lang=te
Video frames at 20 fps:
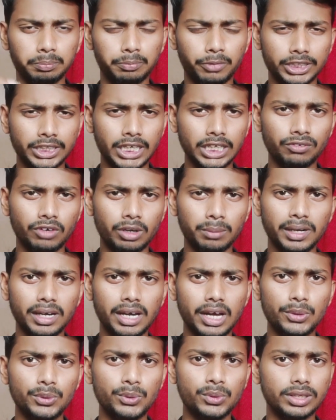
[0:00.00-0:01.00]
ప్రశాంత్ వర్మ
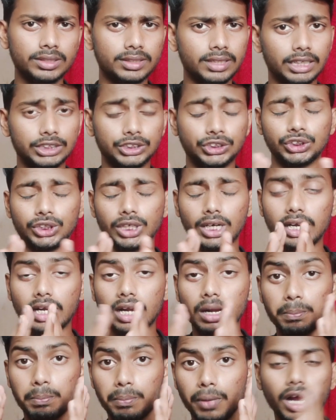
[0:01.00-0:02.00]
గారు నిజంగా
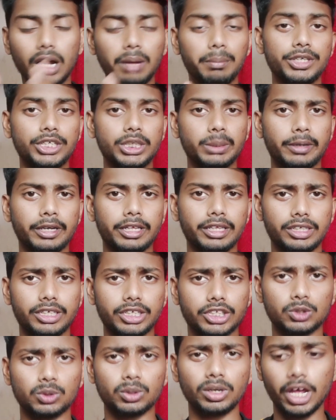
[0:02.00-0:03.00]
చాలా బాగా మంచి పని అయితే
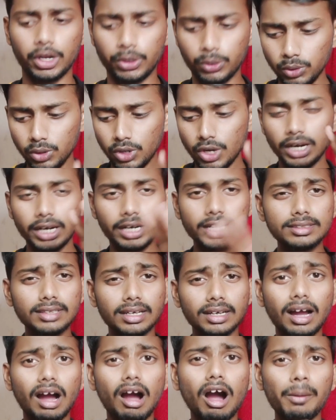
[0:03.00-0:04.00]
చేస్తున్నారు
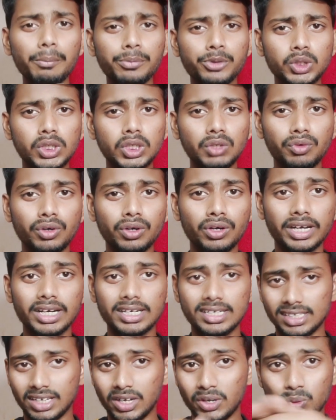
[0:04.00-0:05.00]
నిజంగా ఆ మ్యూజిక్ వినుంటే
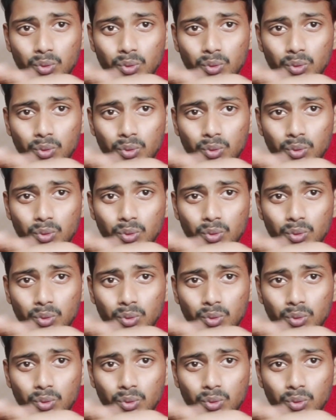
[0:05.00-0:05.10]
నిజంగా